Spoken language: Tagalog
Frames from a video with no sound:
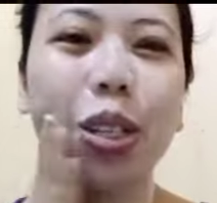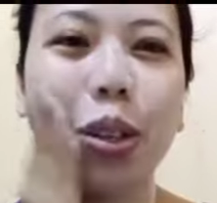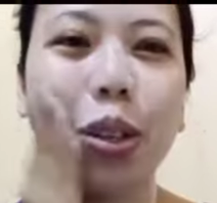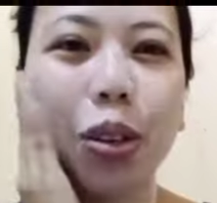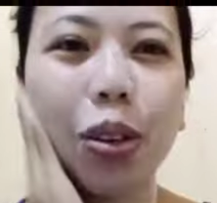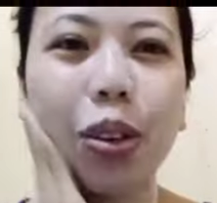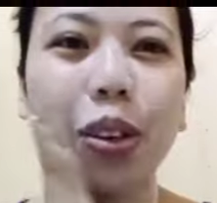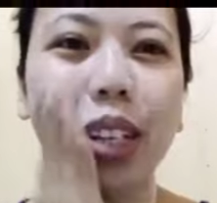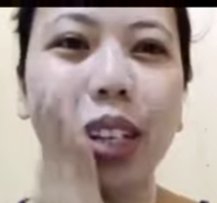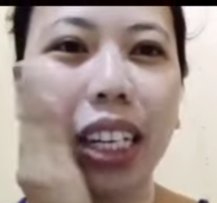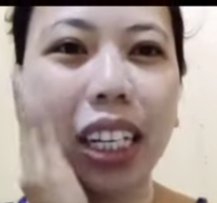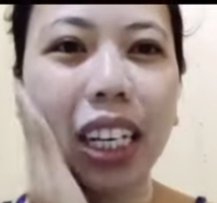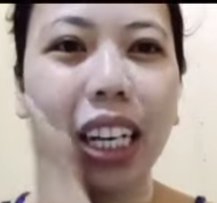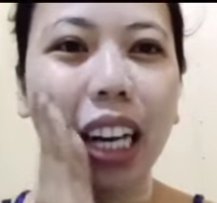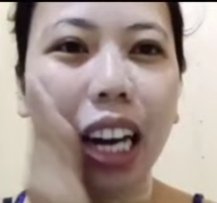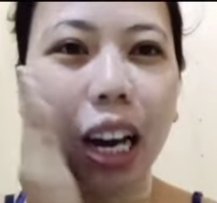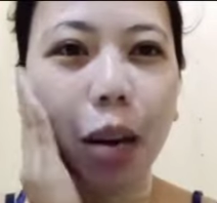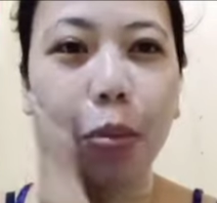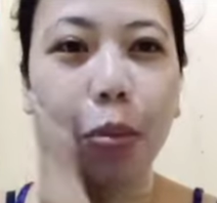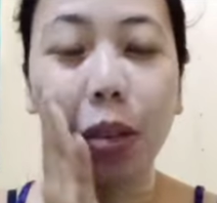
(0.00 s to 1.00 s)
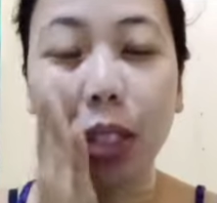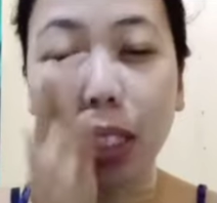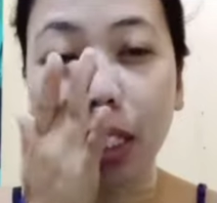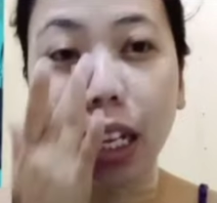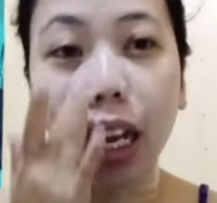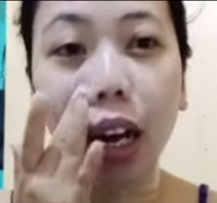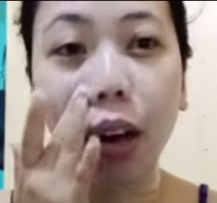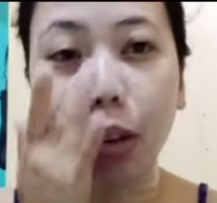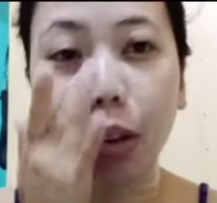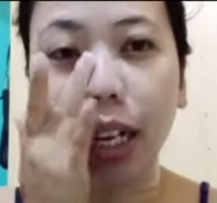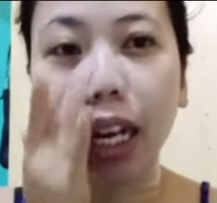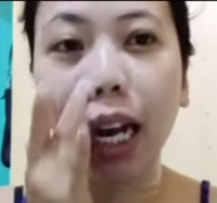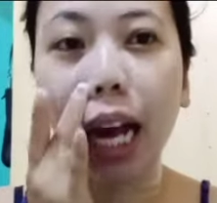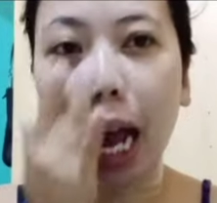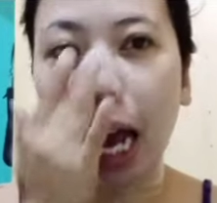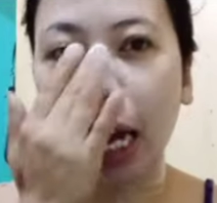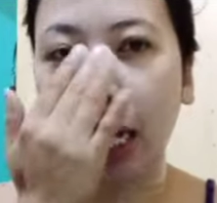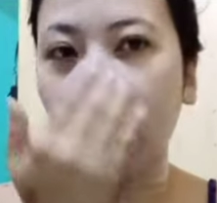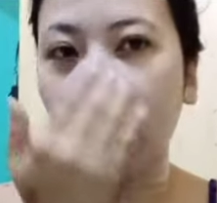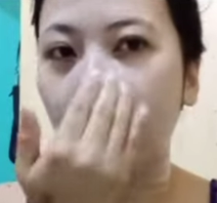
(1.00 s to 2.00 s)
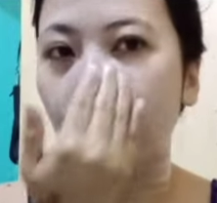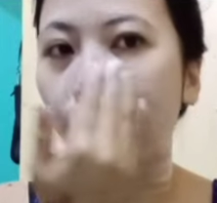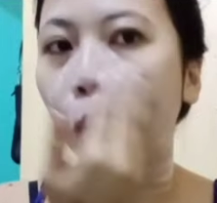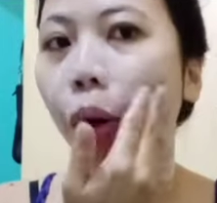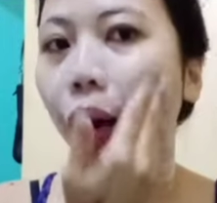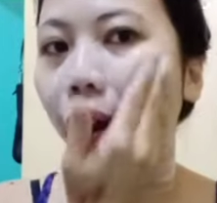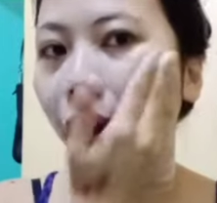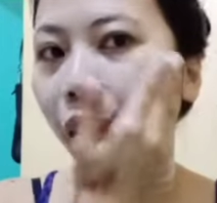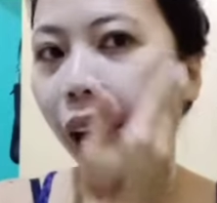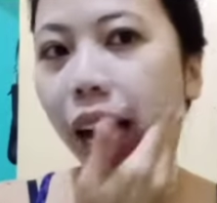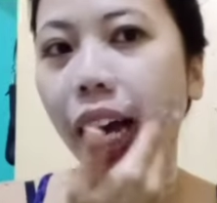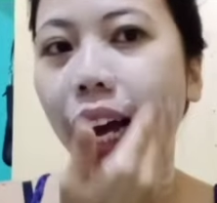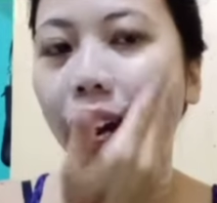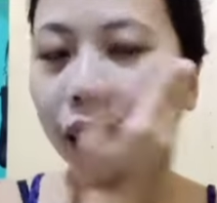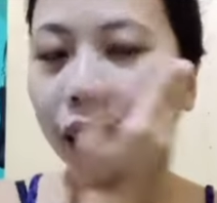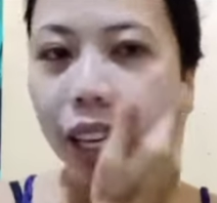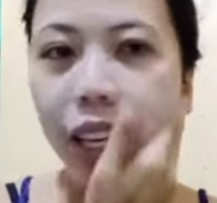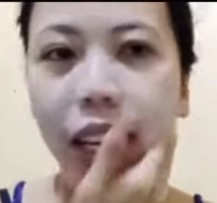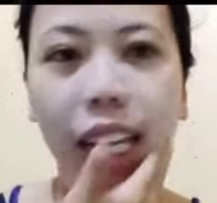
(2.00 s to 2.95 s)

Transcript: So, naghilamos na ako ng aking mukha.